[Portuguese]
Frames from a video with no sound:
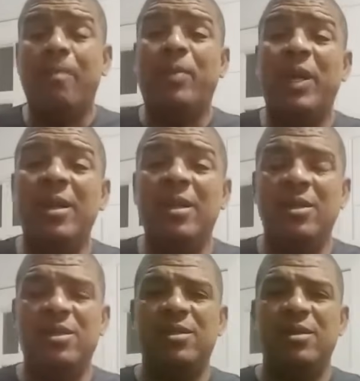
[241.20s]

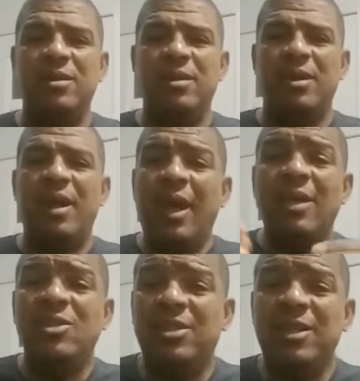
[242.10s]
apenas
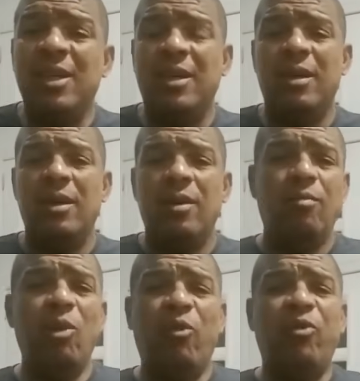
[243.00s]
ela dizer:
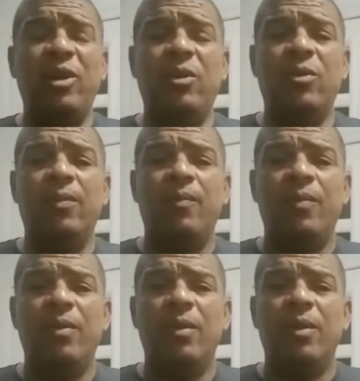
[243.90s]
meu filho,
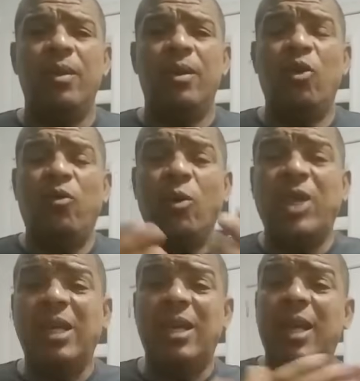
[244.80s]
eu vou
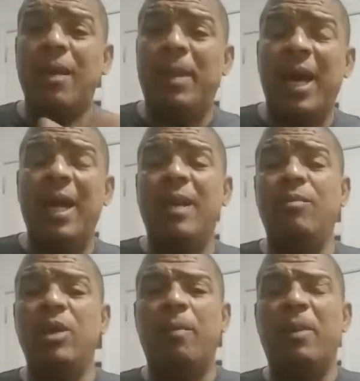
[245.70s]
ter que quebrar a
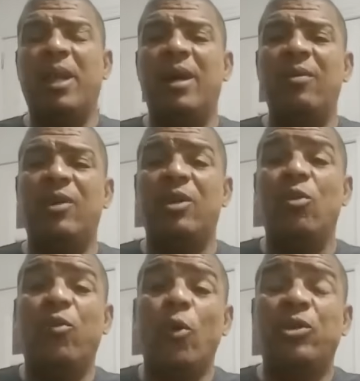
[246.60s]
minha palavra,
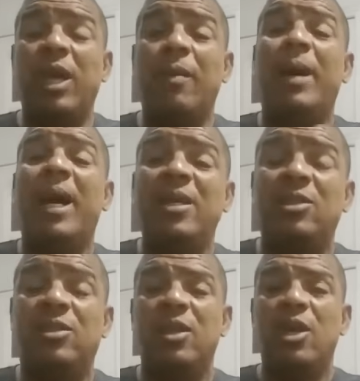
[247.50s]
não vou ter
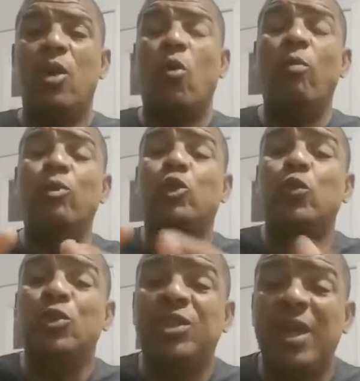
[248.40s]
mais como
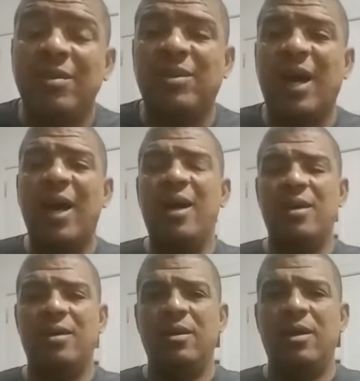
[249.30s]

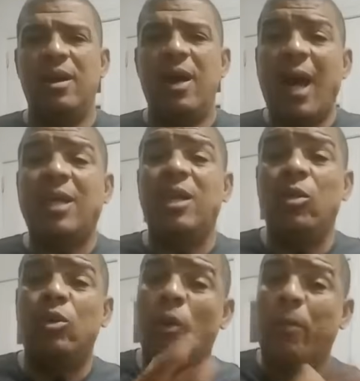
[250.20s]
sustentar
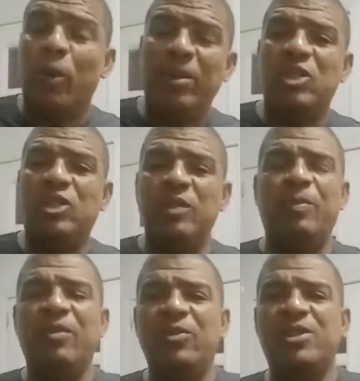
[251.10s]
aquilo que eu prometi
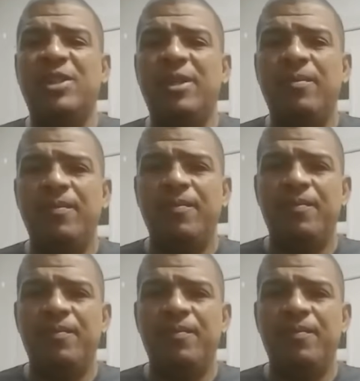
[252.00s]
para você.